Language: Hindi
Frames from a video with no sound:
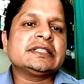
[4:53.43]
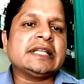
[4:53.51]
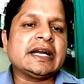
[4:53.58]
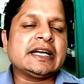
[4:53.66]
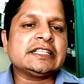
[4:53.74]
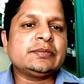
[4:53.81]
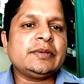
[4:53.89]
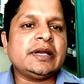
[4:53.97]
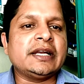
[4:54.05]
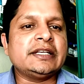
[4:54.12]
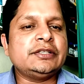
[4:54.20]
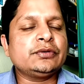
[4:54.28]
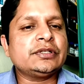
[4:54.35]
ताकत में
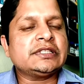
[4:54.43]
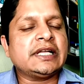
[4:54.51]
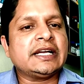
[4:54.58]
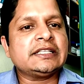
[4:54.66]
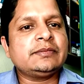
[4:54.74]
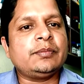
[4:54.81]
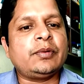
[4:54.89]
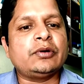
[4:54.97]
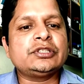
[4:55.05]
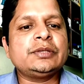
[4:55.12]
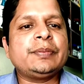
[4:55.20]
हड्डियों की ताकत में बहुत ही